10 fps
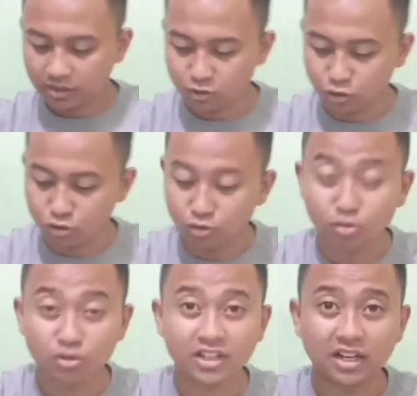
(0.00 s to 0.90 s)
susun
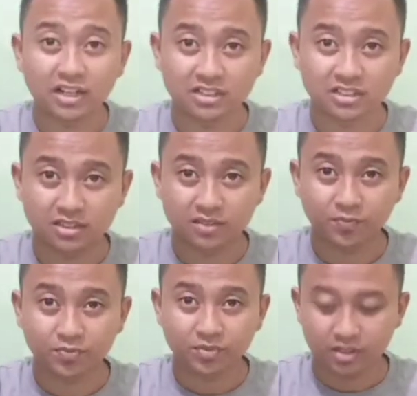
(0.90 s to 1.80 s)
dulu nih guys
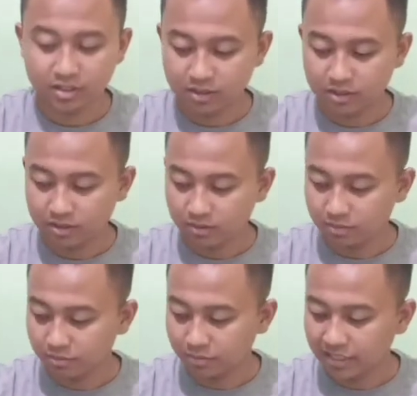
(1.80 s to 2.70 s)

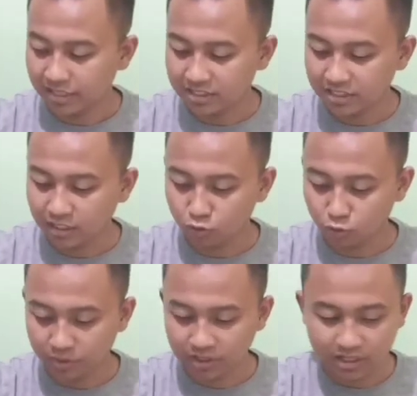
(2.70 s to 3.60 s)
mana kaca yang
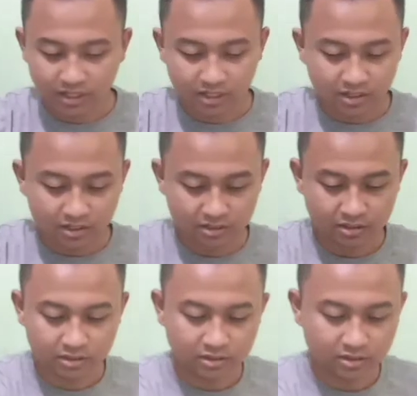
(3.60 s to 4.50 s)
untuk pinggir
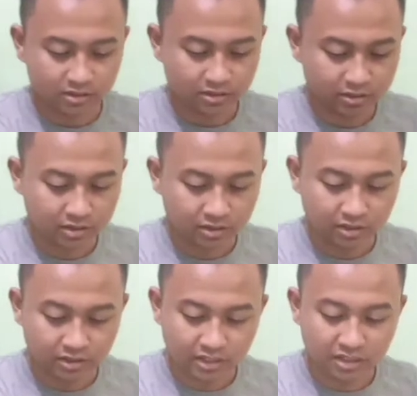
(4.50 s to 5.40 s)

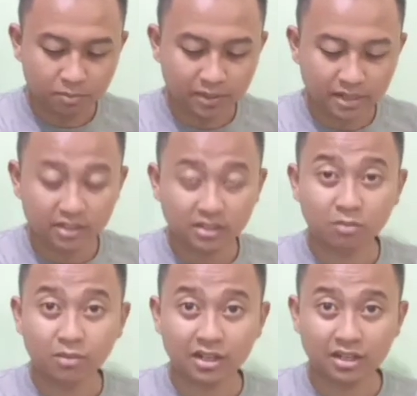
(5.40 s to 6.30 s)
dan depan
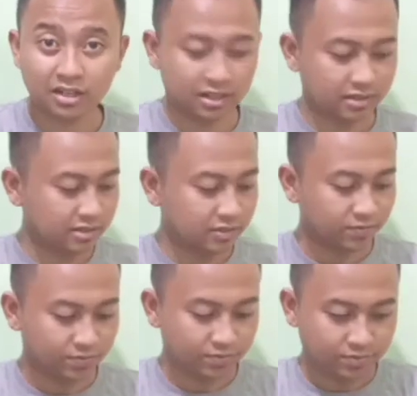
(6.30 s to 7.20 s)
dan belakang guys
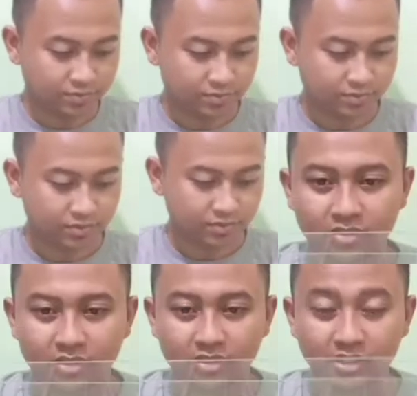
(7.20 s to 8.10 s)

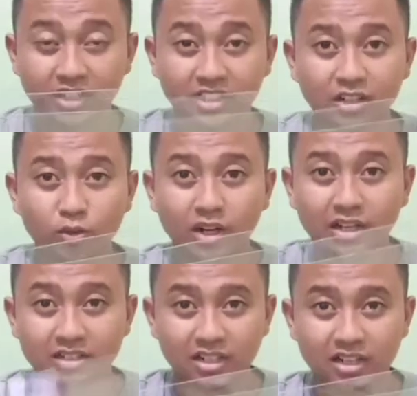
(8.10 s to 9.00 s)
nah ini ada dua
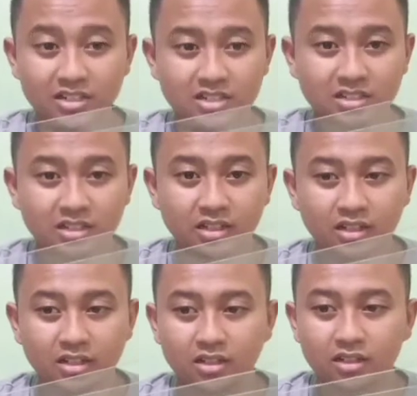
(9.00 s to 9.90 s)
kaca guys
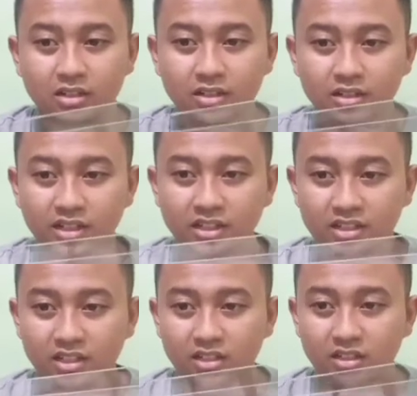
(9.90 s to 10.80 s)
uh, yang
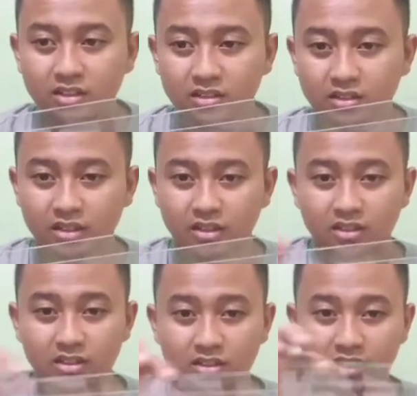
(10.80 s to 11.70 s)
ini yang
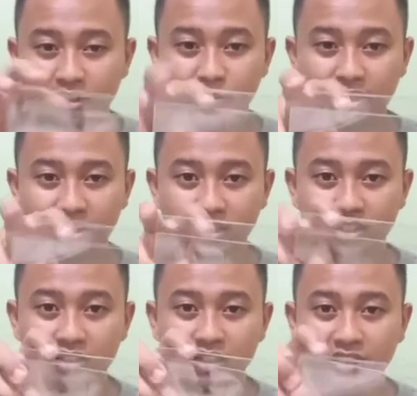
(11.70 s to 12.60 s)
yang depan
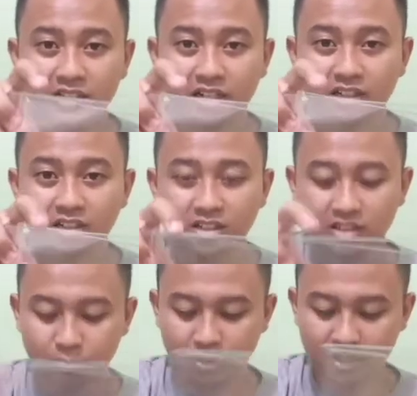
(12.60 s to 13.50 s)
ini kita letak nanti
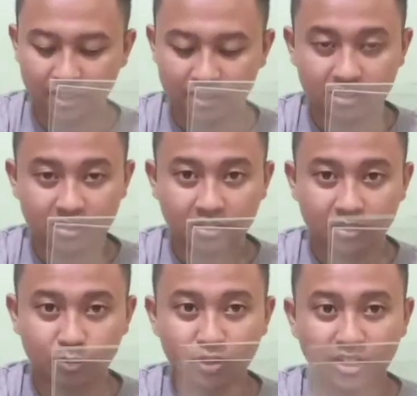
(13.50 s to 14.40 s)
di depan guys
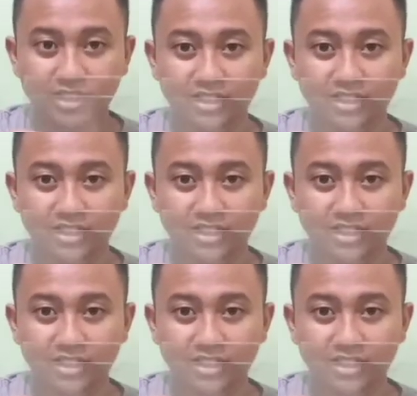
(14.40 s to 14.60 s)
kemudian